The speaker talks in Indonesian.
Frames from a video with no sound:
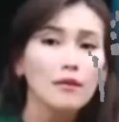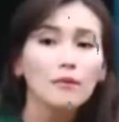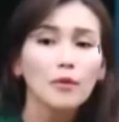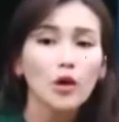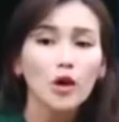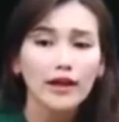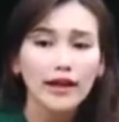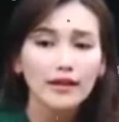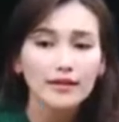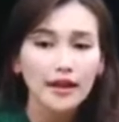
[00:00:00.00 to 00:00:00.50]
Nah,
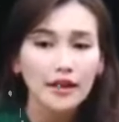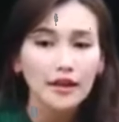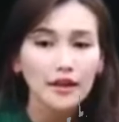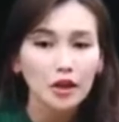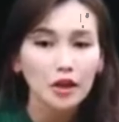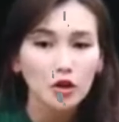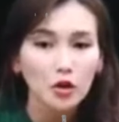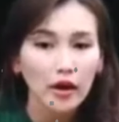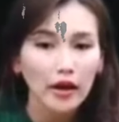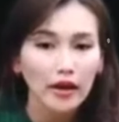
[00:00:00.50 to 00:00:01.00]
Mpok
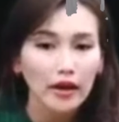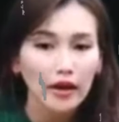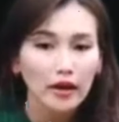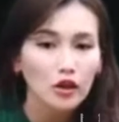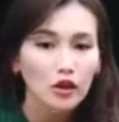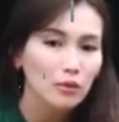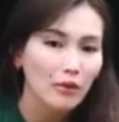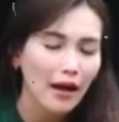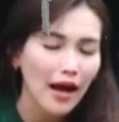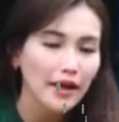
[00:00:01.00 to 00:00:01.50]
ngerasain gitu
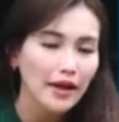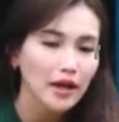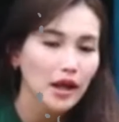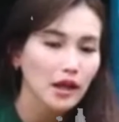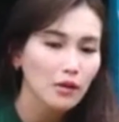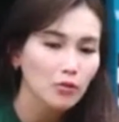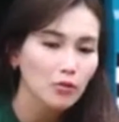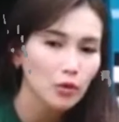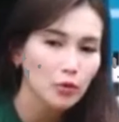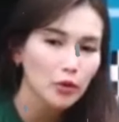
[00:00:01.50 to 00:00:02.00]
kayak di rumah
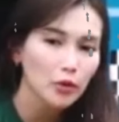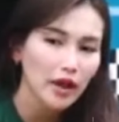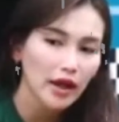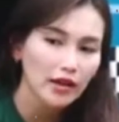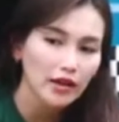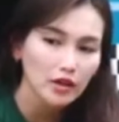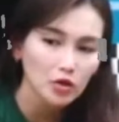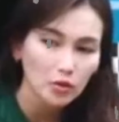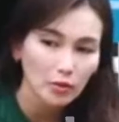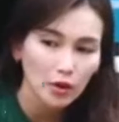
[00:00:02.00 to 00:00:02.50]
ayah ibu
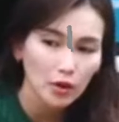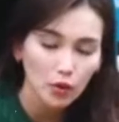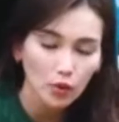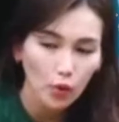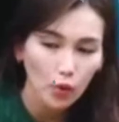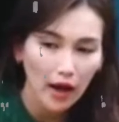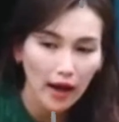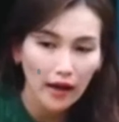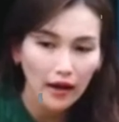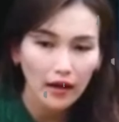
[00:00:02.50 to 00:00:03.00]
punya anak
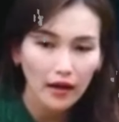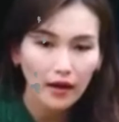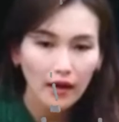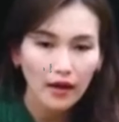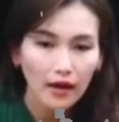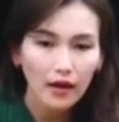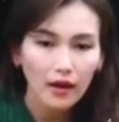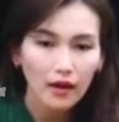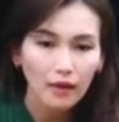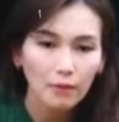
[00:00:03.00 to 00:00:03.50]
cuma dua.
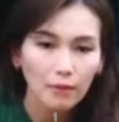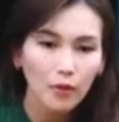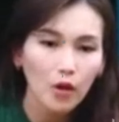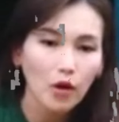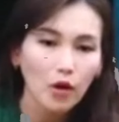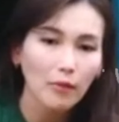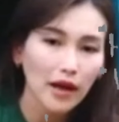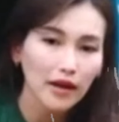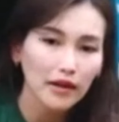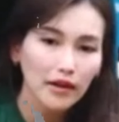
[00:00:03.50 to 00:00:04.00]

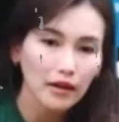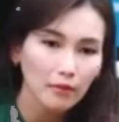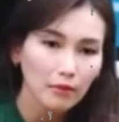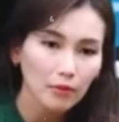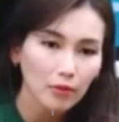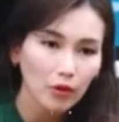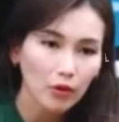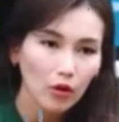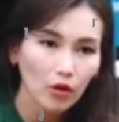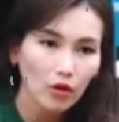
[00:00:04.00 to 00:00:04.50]
Mpok sama adik
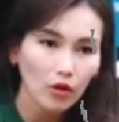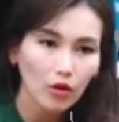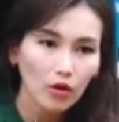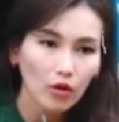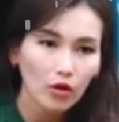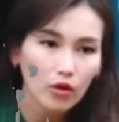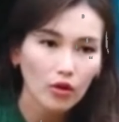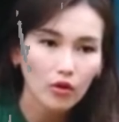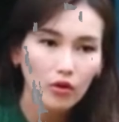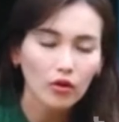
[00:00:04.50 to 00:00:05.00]
Mpok.
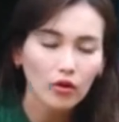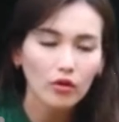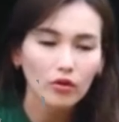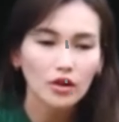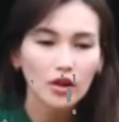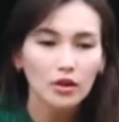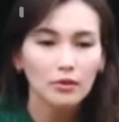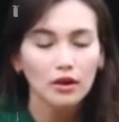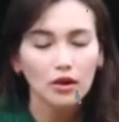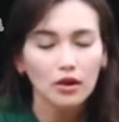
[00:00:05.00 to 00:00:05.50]

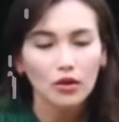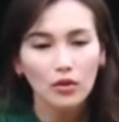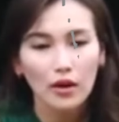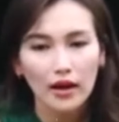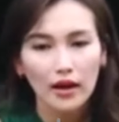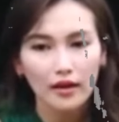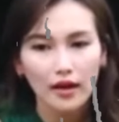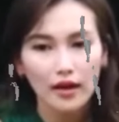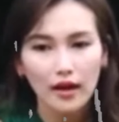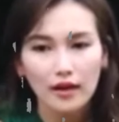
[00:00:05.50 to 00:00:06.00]
Dia
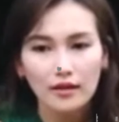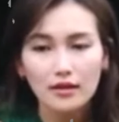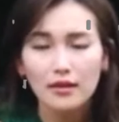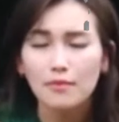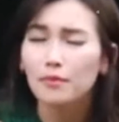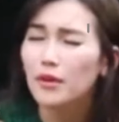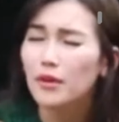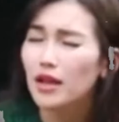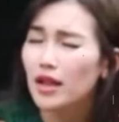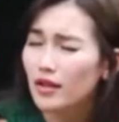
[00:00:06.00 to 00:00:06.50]
berkeluarga,
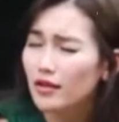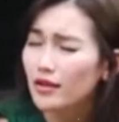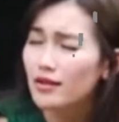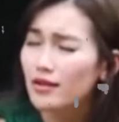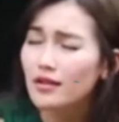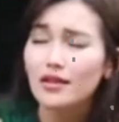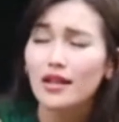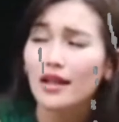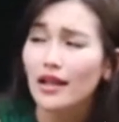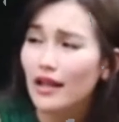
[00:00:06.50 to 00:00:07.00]
sepi
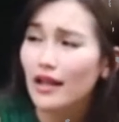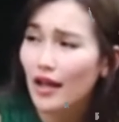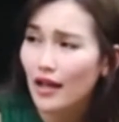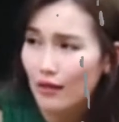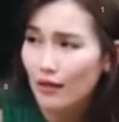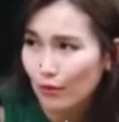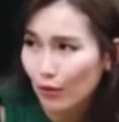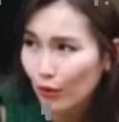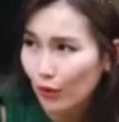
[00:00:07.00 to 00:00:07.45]
kesian ayah